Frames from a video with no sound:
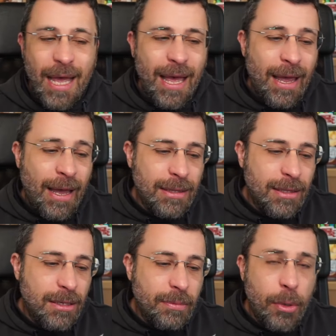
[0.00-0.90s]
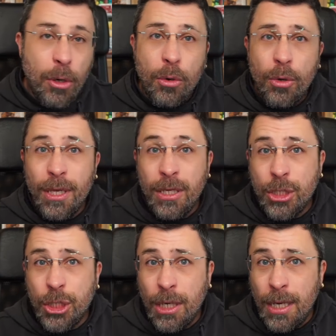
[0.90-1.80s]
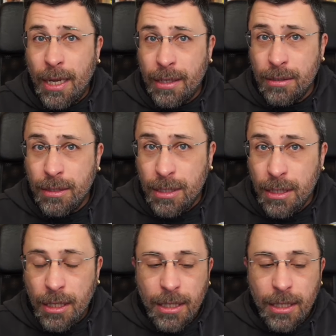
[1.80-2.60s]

è a dir poco eccellente.